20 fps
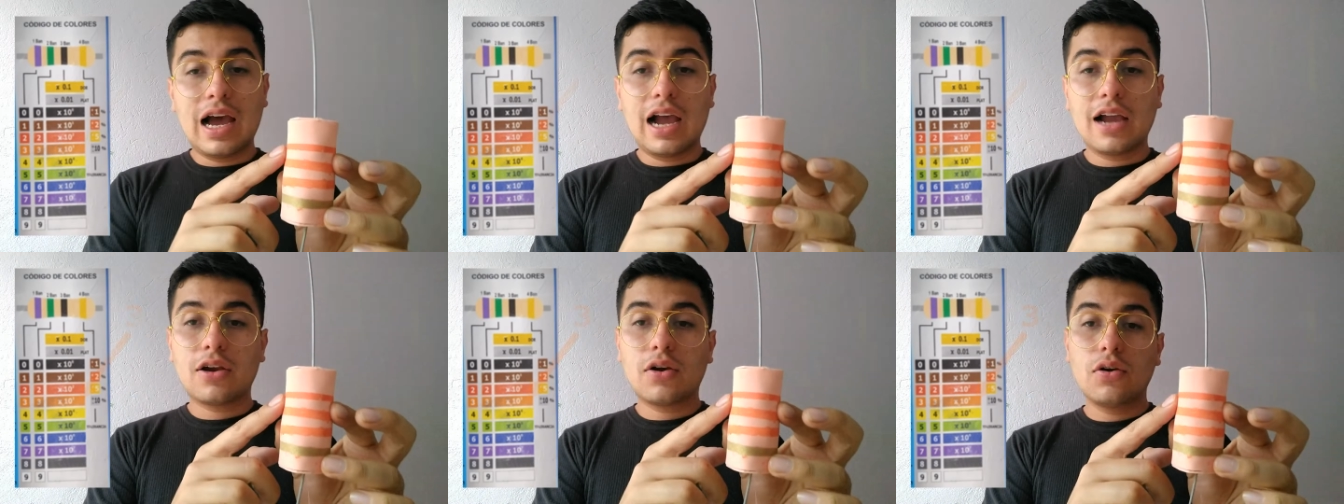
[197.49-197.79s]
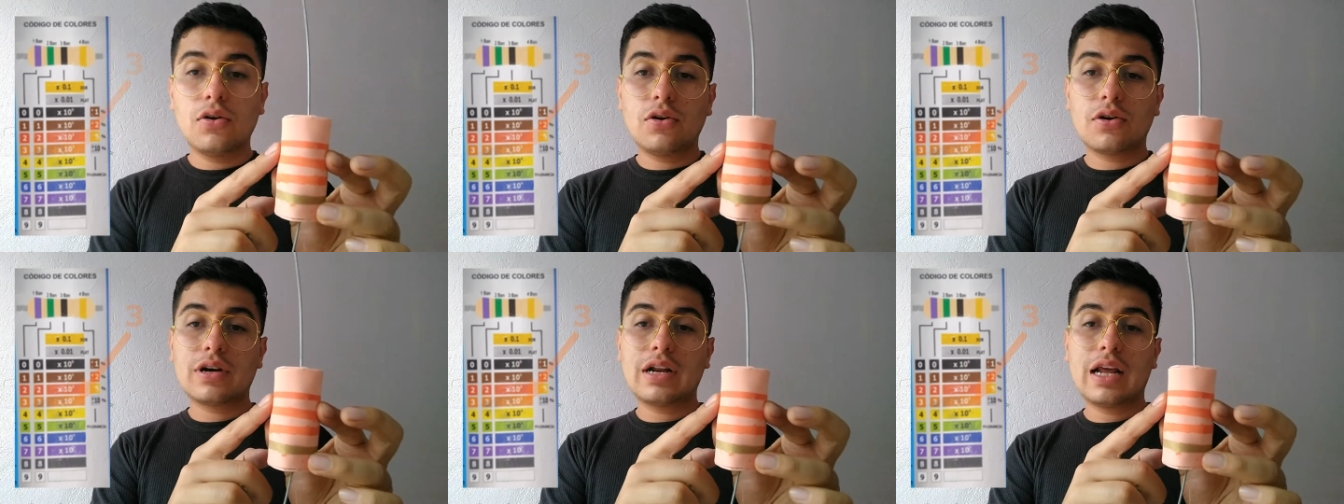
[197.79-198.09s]
al
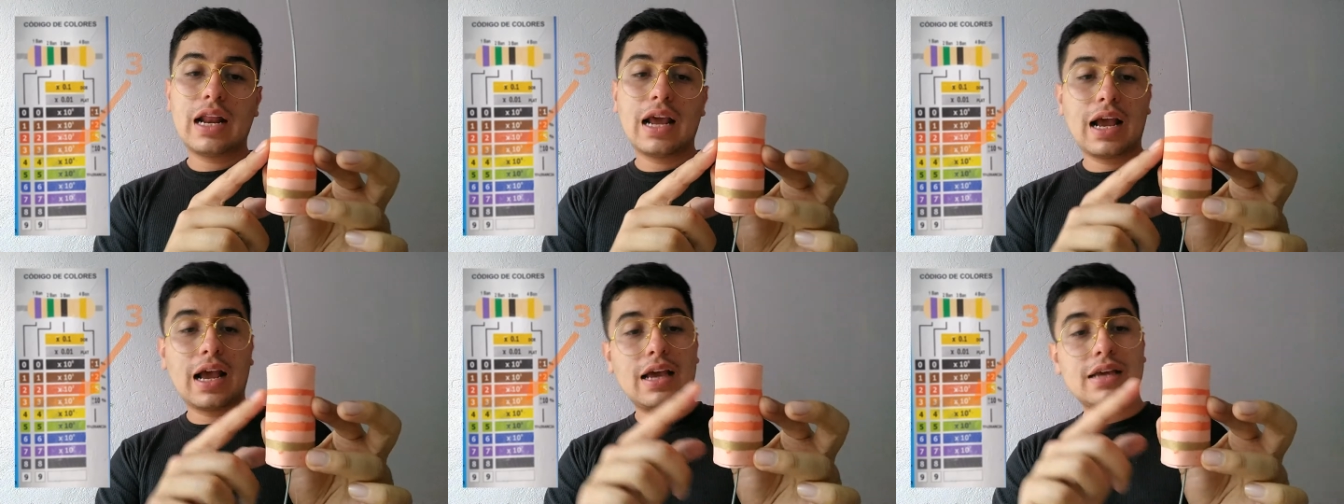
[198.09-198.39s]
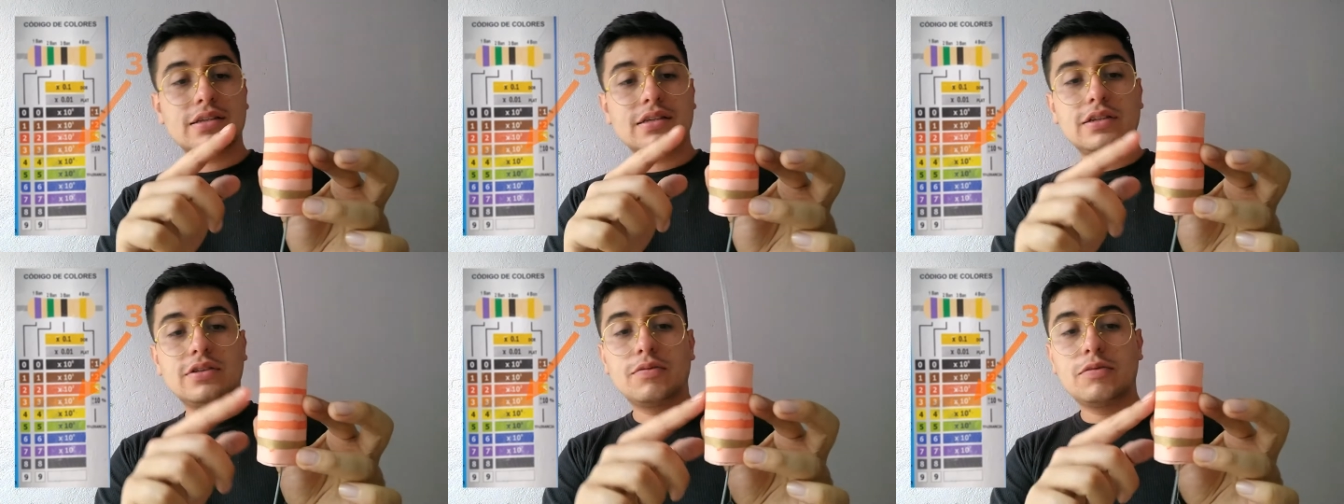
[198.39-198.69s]
color
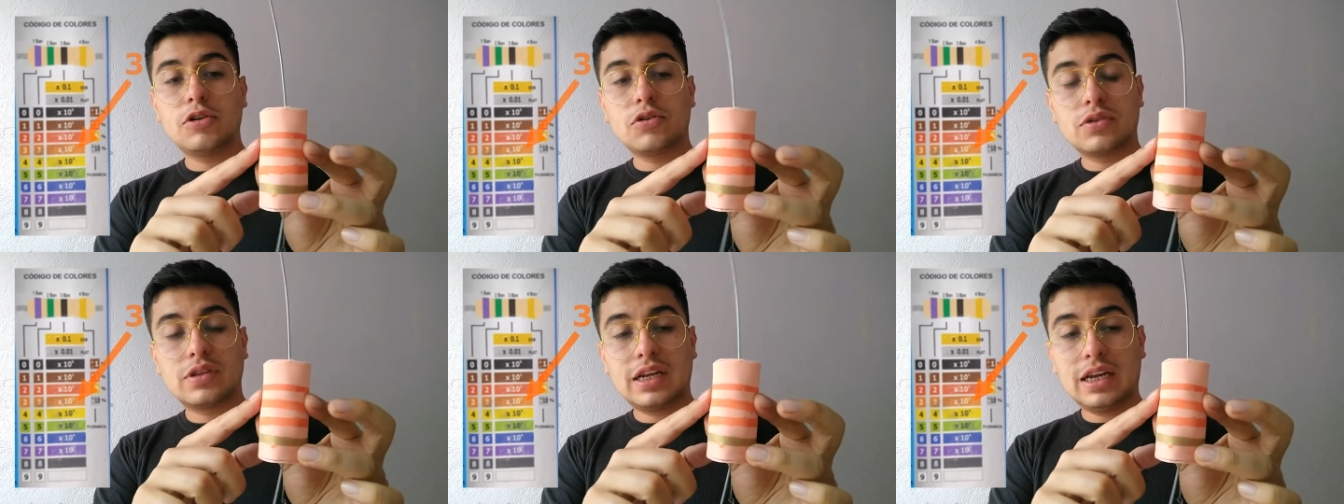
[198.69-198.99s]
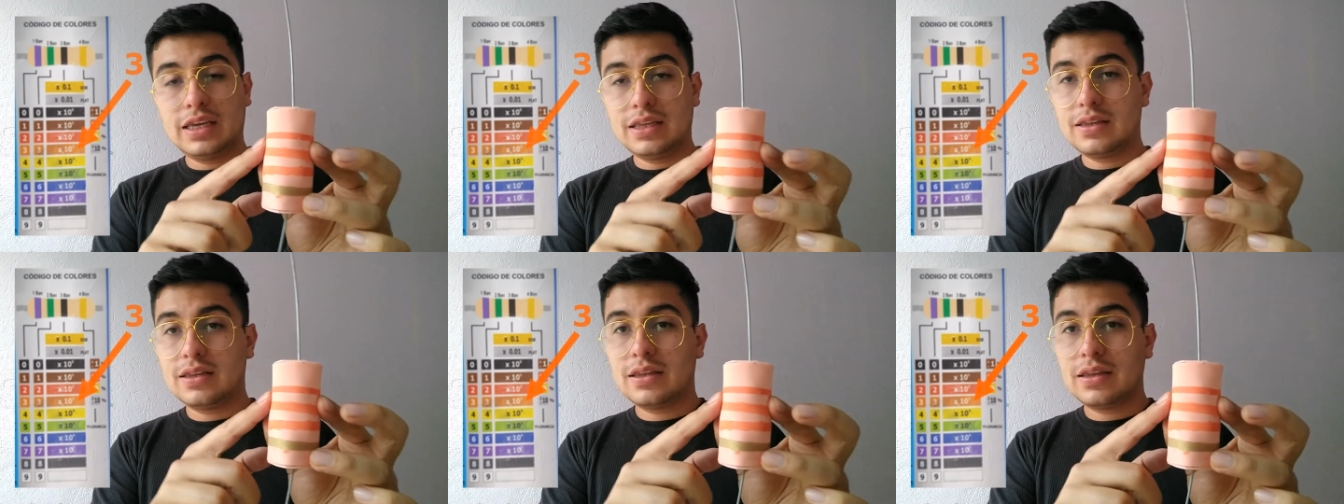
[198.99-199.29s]
naranja es el número
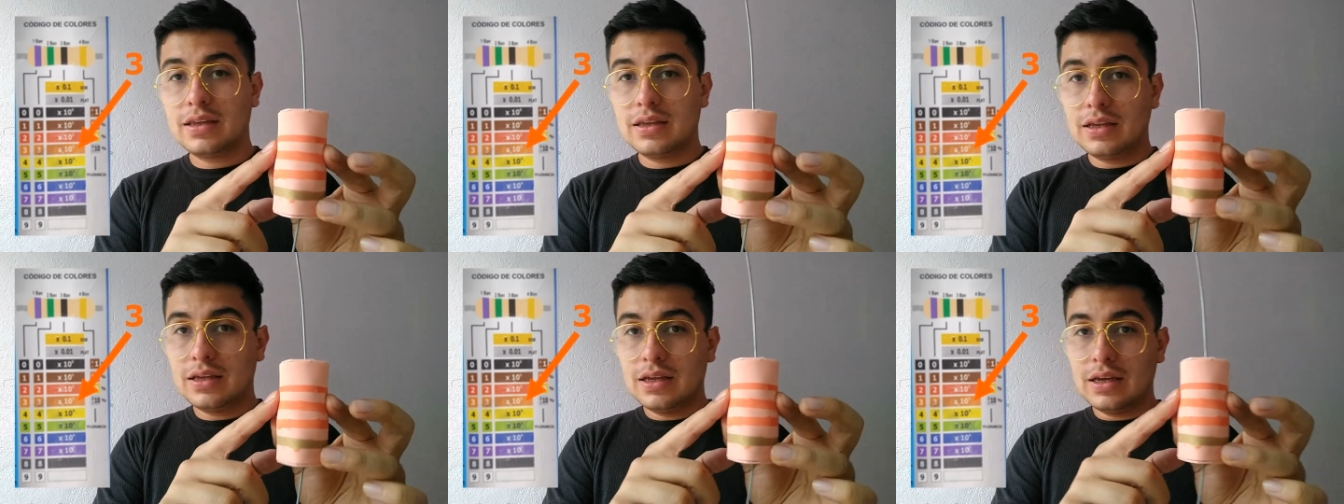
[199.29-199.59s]
3